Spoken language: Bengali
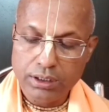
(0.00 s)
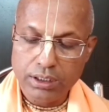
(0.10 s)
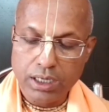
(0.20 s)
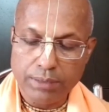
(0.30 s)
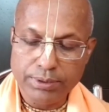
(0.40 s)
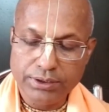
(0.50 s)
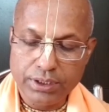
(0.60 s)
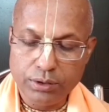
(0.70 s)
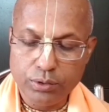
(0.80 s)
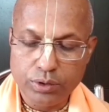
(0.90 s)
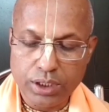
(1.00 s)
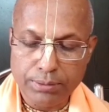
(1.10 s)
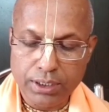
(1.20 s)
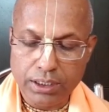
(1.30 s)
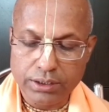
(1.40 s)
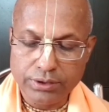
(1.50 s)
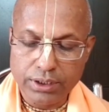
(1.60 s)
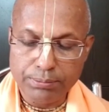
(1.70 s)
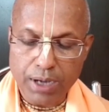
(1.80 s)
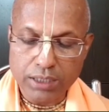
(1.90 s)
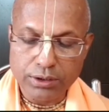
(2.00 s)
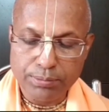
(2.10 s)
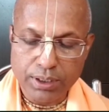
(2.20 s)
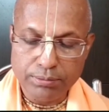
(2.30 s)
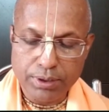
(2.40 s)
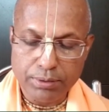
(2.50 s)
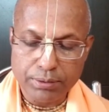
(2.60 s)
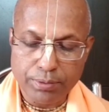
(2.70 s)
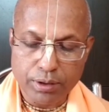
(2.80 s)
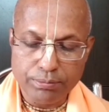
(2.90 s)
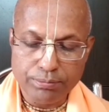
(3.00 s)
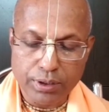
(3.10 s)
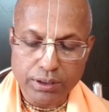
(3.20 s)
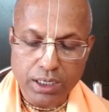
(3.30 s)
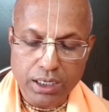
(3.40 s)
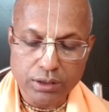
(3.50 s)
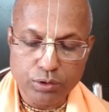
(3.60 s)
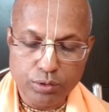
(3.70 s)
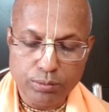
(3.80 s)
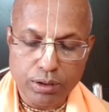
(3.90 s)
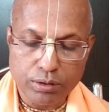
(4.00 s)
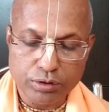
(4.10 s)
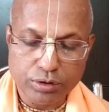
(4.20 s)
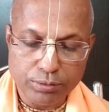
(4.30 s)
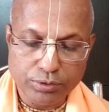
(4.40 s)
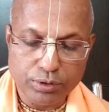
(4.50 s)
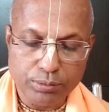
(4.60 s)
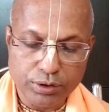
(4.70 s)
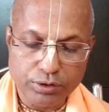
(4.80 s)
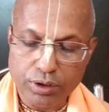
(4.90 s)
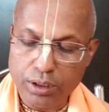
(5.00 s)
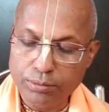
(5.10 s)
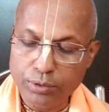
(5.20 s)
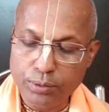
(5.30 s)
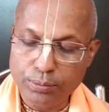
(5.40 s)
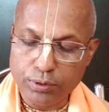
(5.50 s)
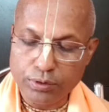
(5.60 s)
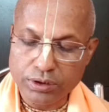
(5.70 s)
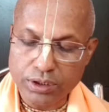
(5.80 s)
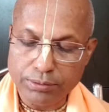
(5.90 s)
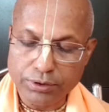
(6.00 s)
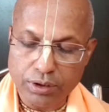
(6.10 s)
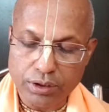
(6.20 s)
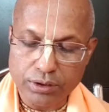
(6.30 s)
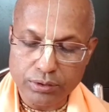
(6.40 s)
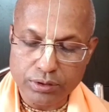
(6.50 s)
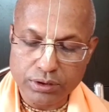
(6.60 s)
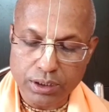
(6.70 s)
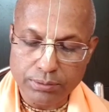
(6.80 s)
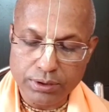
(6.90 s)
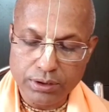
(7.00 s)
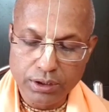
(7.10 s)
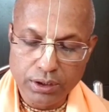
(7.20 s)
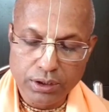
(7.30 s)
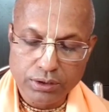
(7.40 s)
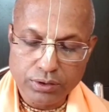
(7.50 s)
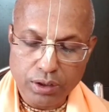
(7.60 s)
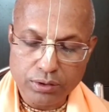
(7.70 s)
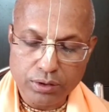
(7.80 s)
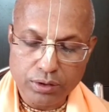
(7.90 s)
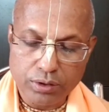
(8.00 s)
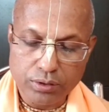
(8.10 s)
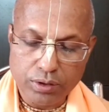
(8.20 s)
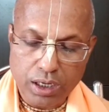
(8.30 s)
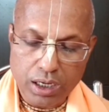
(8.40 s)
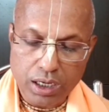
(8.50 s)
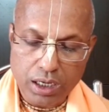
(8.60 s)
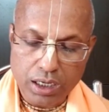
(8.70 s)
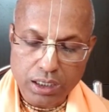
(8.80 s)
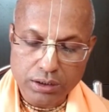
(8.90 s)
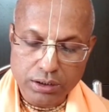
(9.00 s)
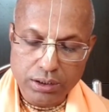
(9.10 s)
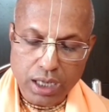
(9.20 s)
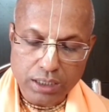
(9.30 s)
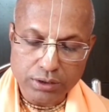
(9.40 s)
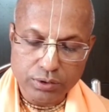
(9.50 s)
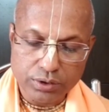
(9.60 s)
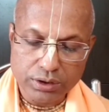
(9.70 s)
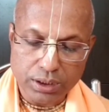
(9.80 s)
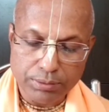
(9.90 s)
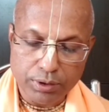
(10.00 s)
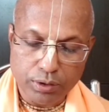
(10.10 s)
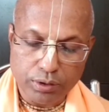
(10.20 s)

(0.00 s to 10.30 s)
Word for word: আমি শ্রী গুরুদেবের শ্রী পাদপদ্ম এবং পরম্পরা ধারায় গুরুবর্গ সমস্ত বৈষ্ণব রূপ গোস্বামী সনাতন গোস্বামী সগণ রঘুনাথ দাস গোস্বামী ও